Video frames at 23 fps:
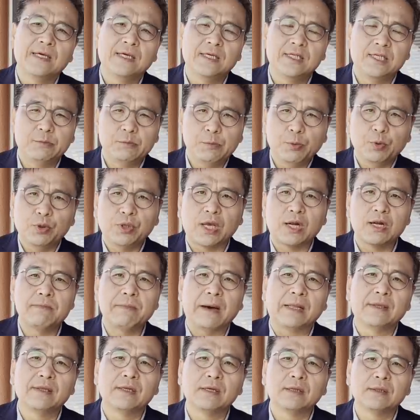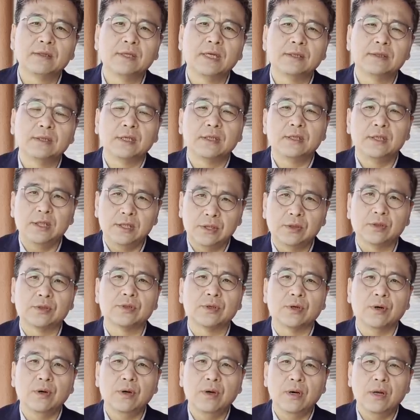이 신포탈을 만드는 데
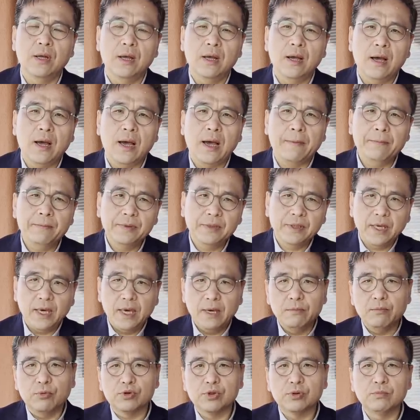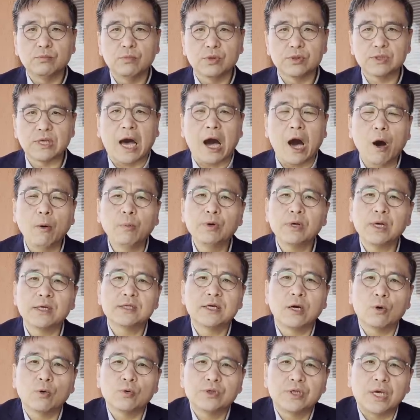있어서 함께 무슨 뭐 사업을
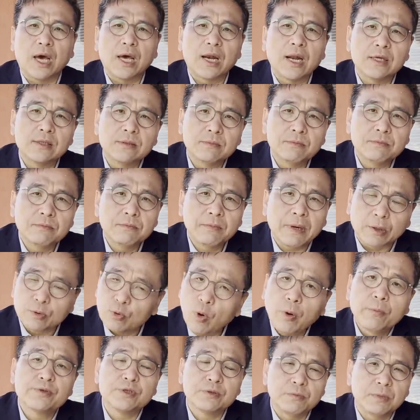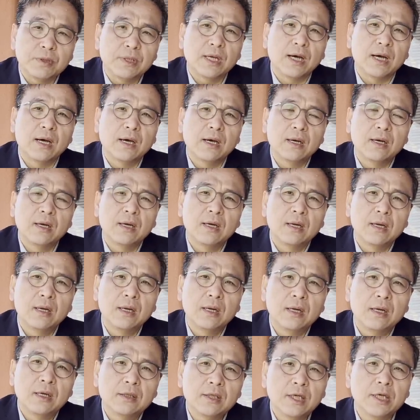하자고 제안한 바도 없습니다.
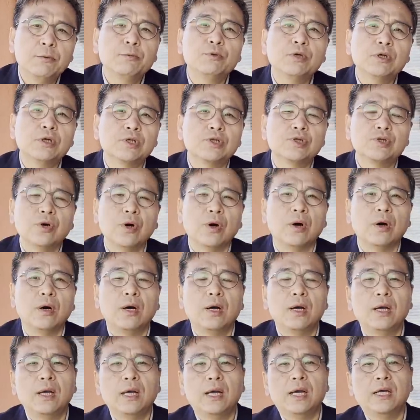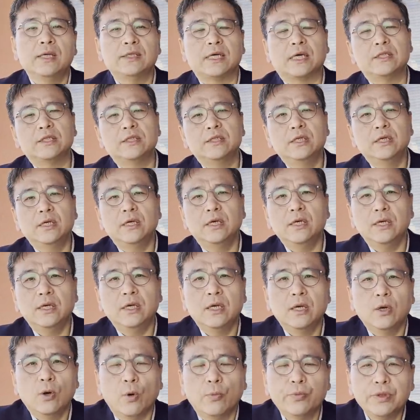근데 이분은 그저 자신이
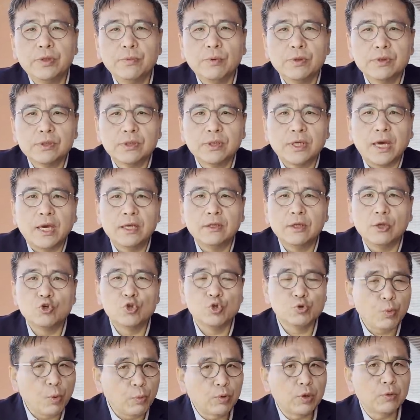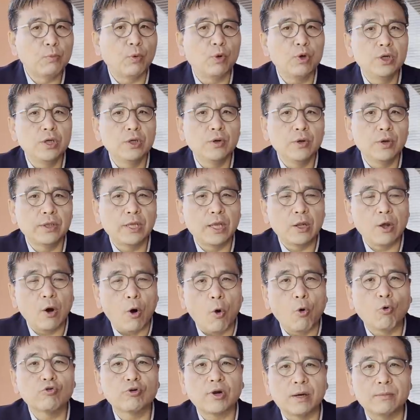옵티머스 게이트의 주범으로 몰린 거에 대한
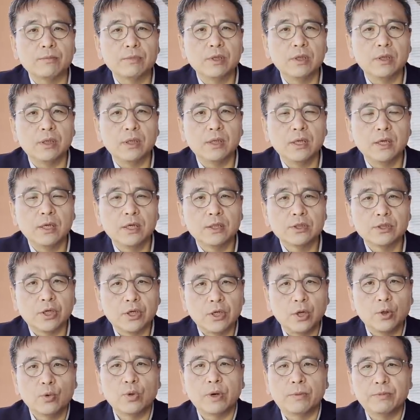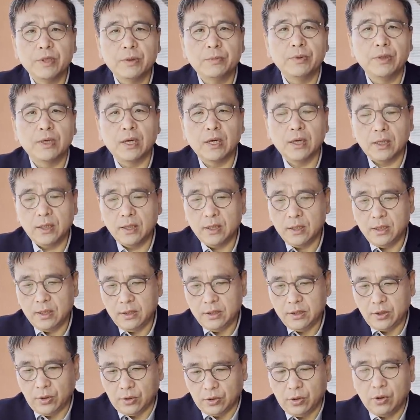억울함을 저희 열린공감티비가
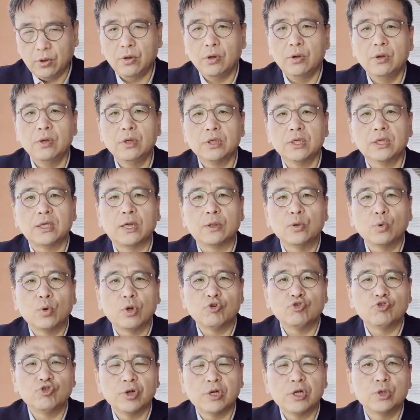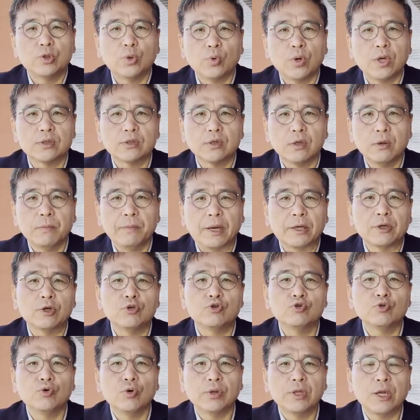여러 기간 동안 취재를 통해서
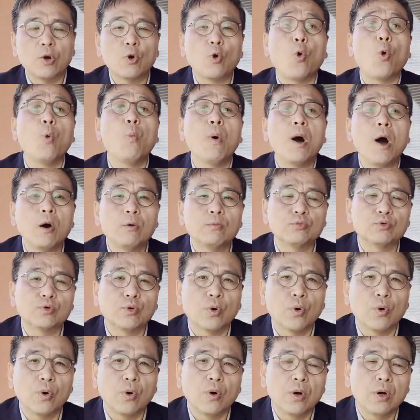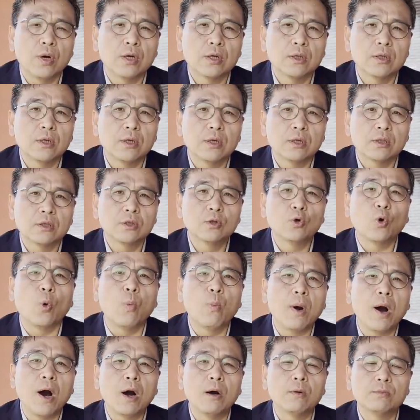밝혀준 거에 대한 고마움으로, 그
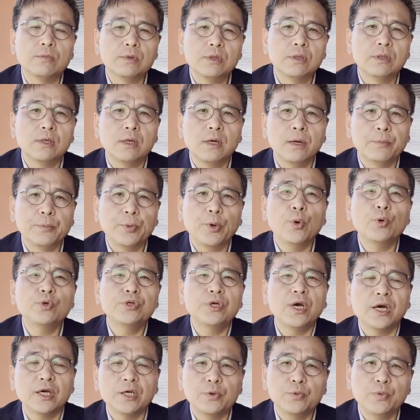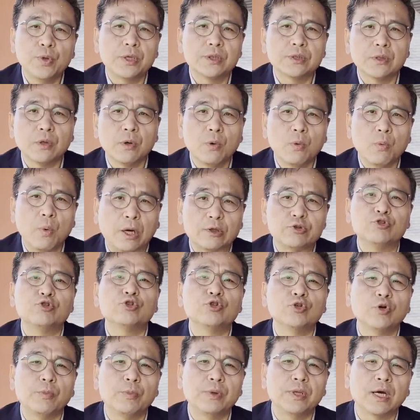고마움을 표시하기 위해서
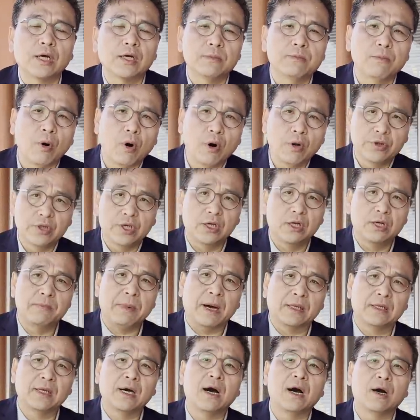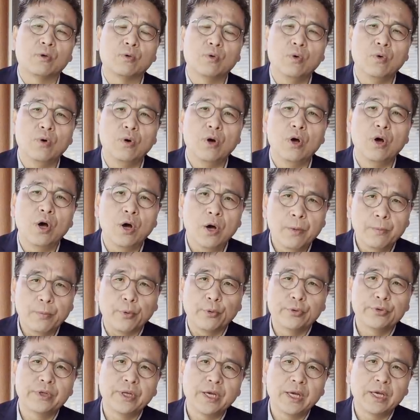와주신 겁니다. 그 먼 길을 마다하고
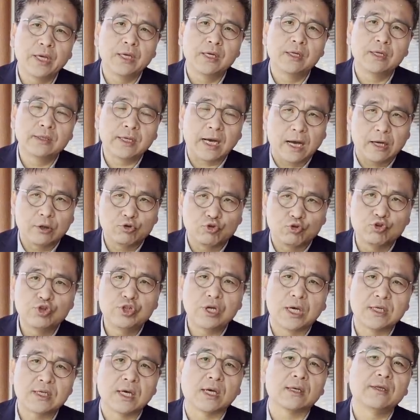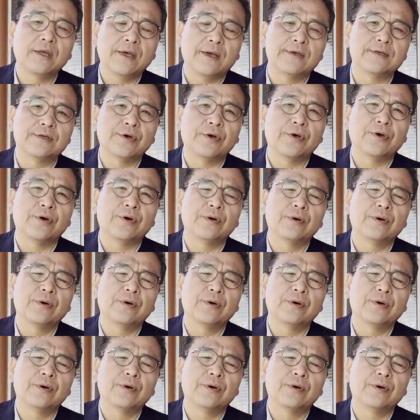본인의 일을 다 중지한 상태에서요.